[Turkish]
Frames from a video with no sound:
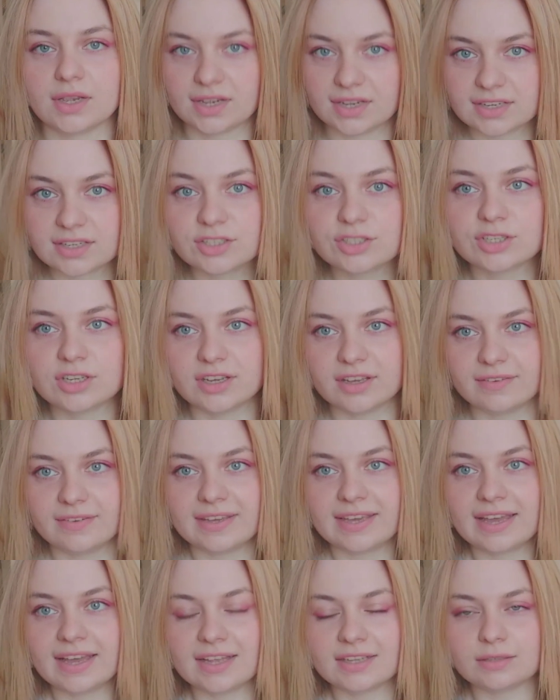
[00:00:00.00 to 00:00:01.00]
Arkadaşlar
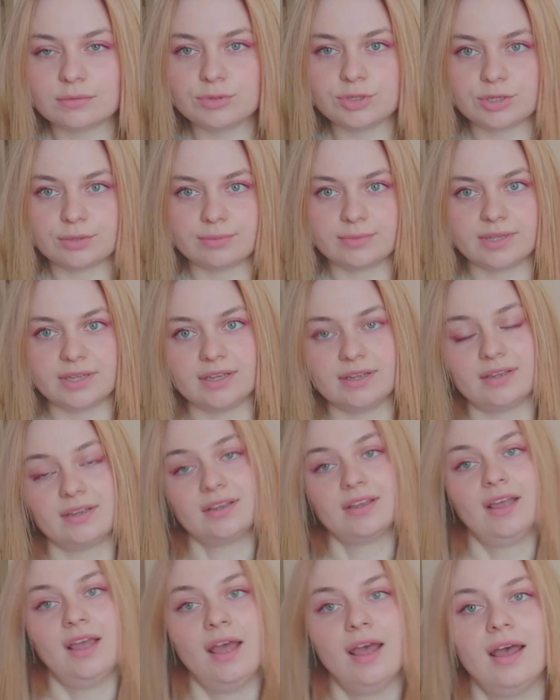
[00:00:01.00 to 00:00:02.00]
eve geldim şimdi.
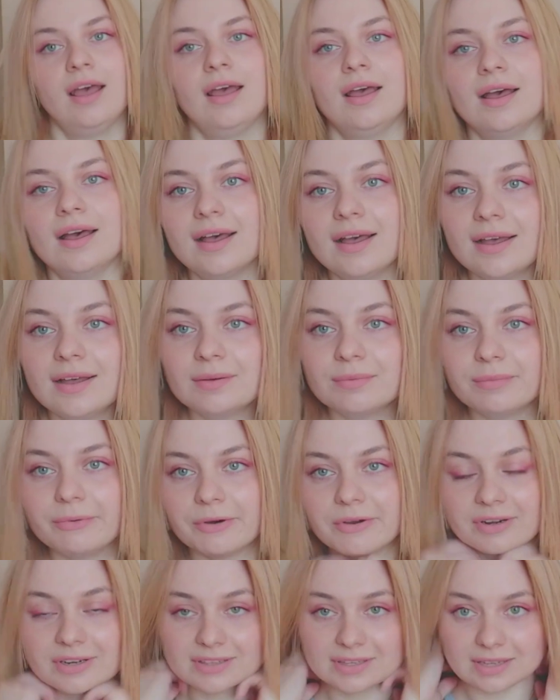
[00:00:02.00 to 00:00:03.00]

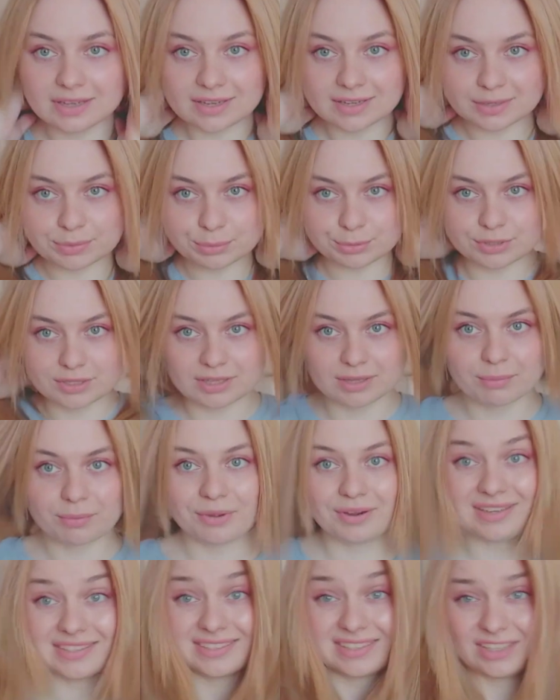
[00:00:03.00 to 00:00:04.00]
Bu arada burada da
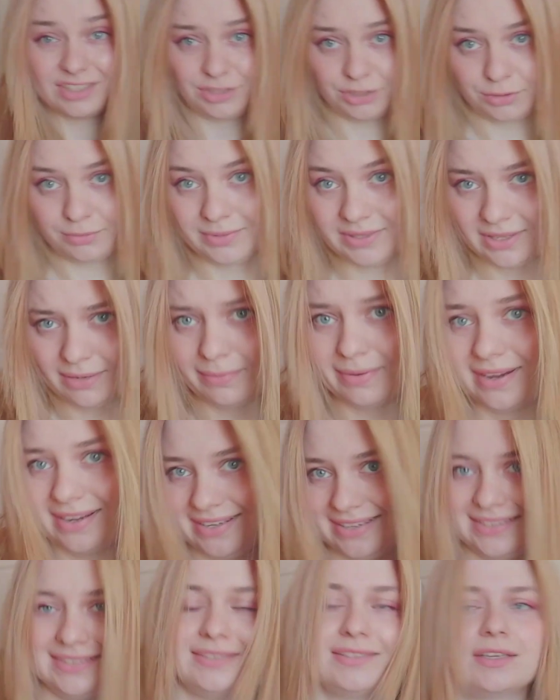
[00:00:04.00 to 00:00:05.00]
böyle saçlarım tam
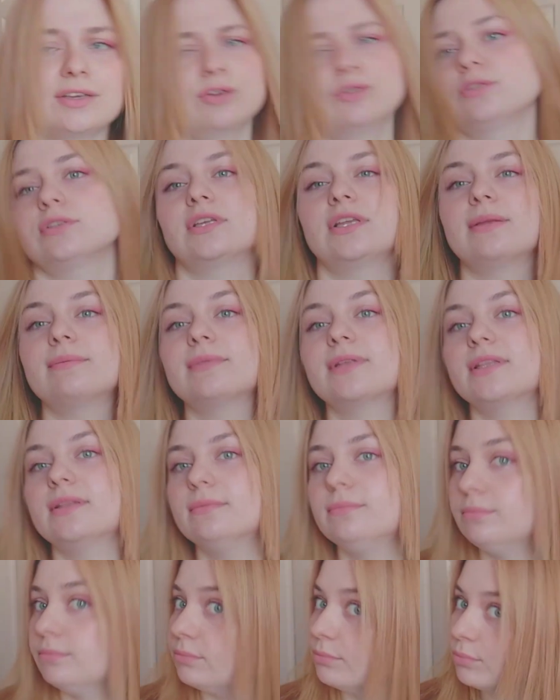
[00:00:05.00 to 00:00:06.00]
haliyle size göstereyim
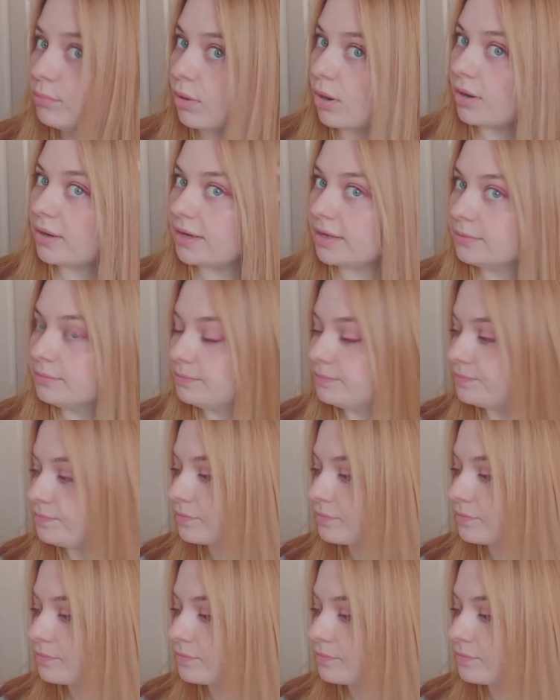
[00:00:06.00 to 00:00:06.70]
dedim. Böyle.